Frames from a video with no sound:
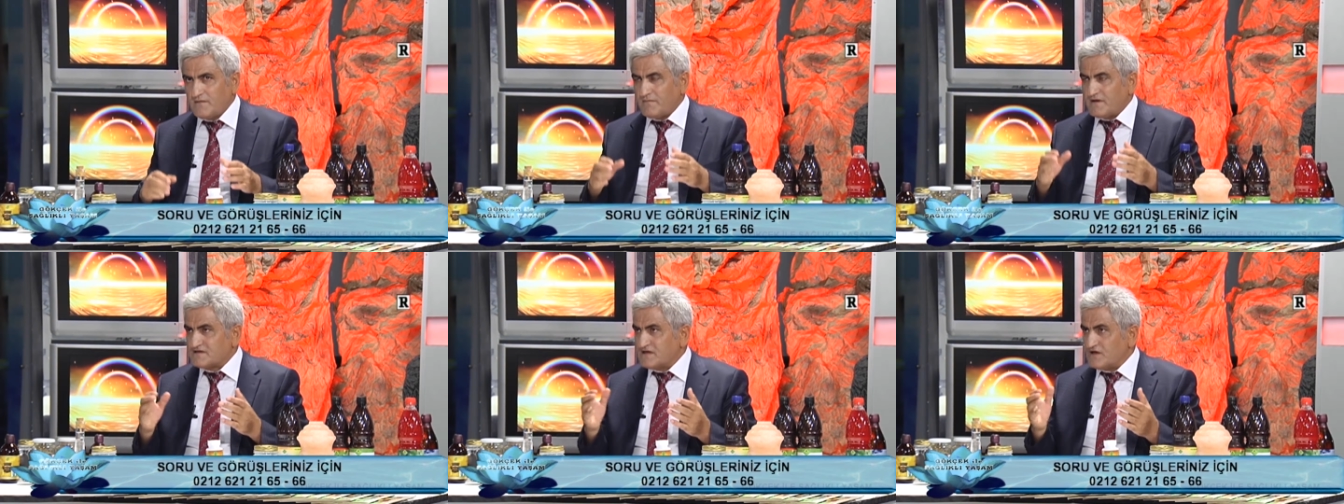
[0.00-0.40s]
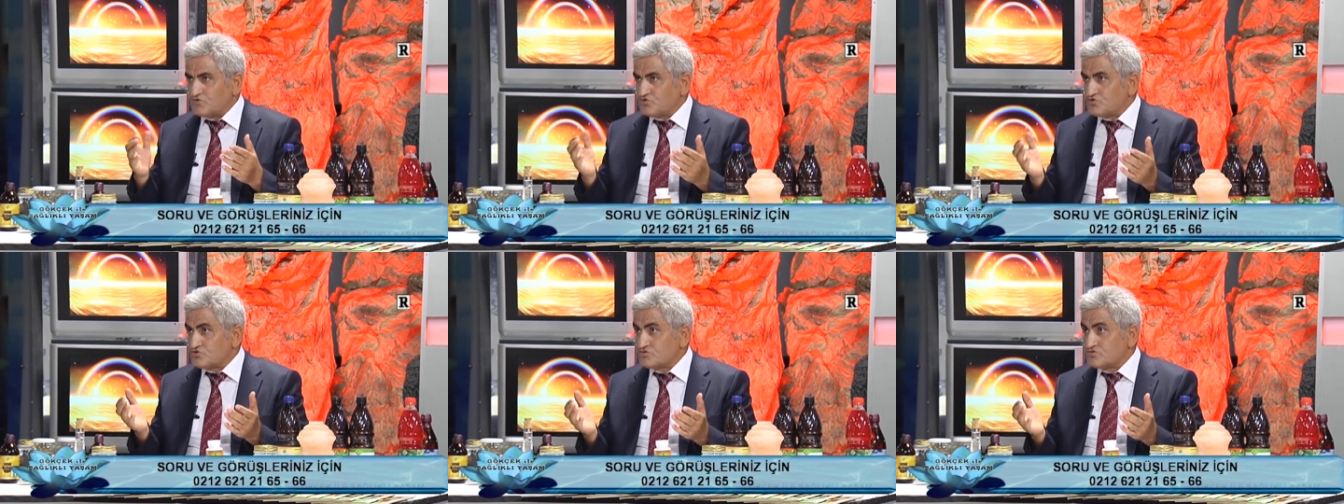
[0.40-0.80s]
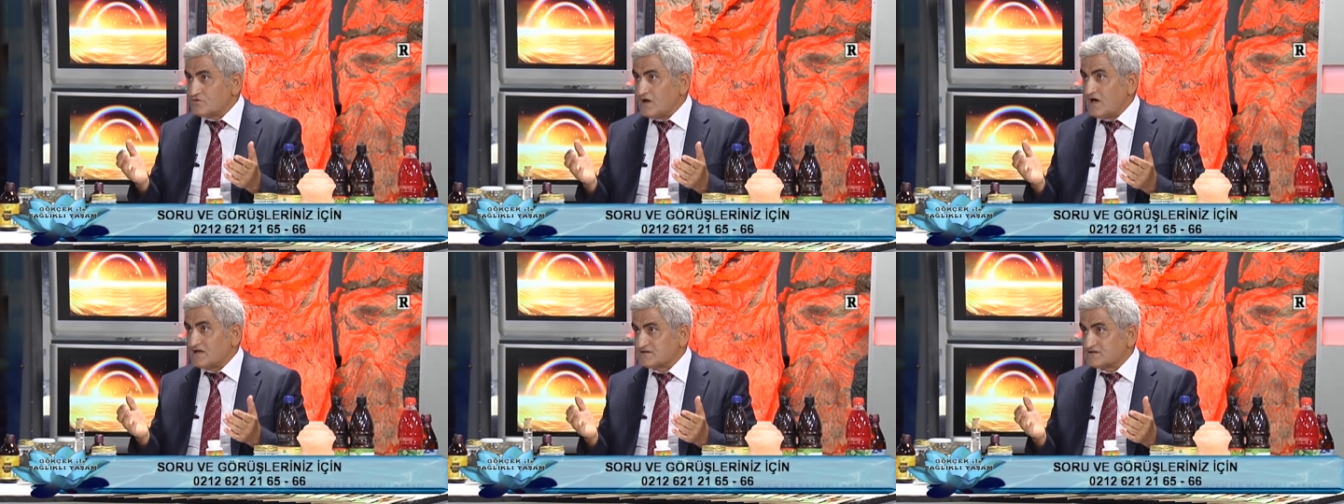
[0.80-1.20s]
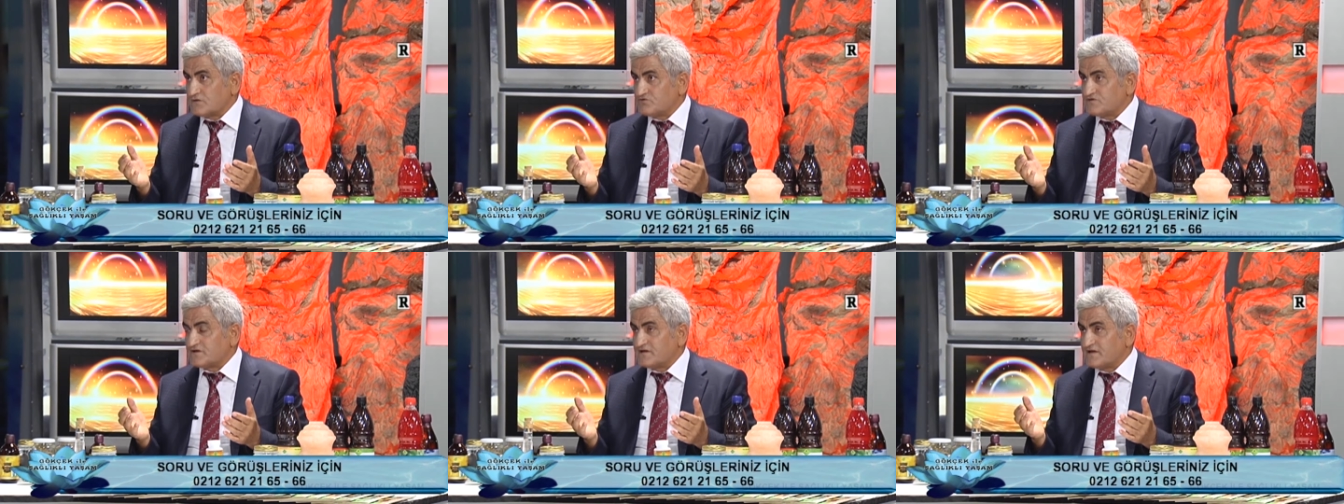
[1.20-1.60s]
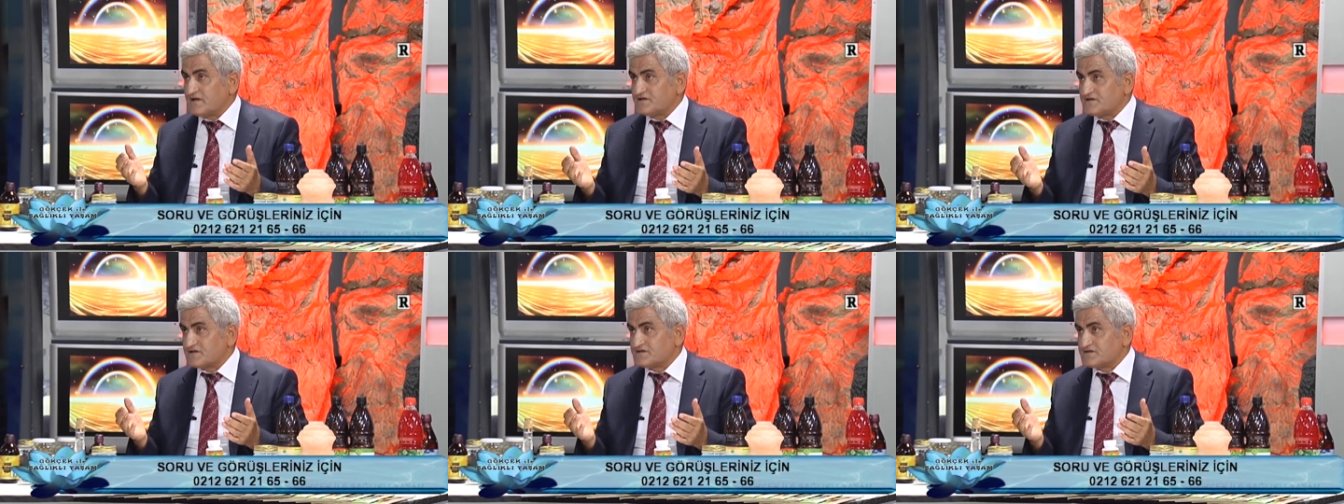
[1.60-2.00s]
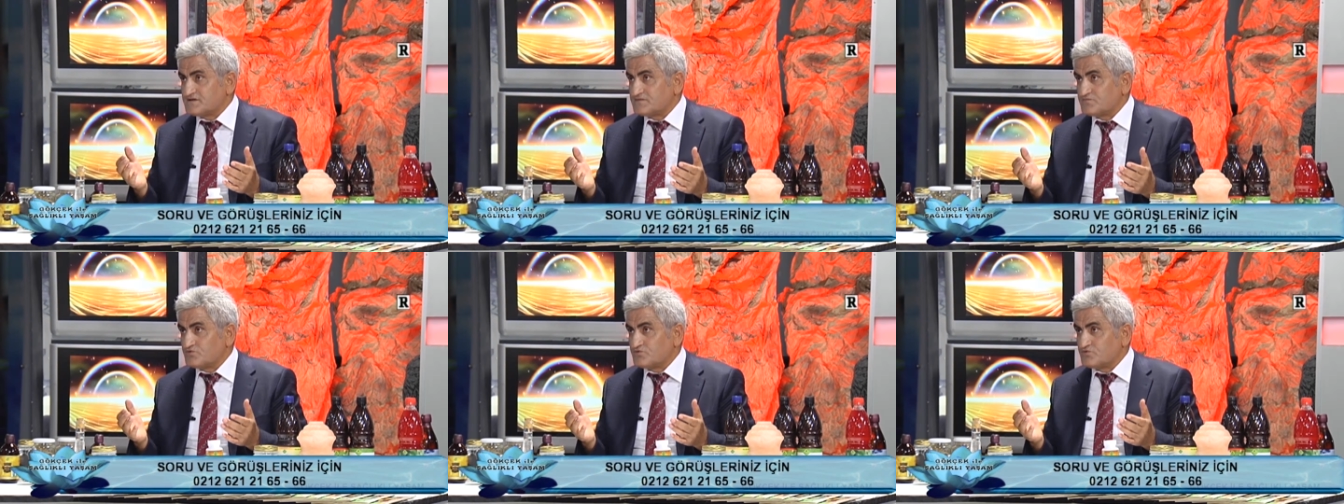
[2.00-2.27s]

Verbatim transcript: Mesela 100 hasta üzerine deneyeceksiniz.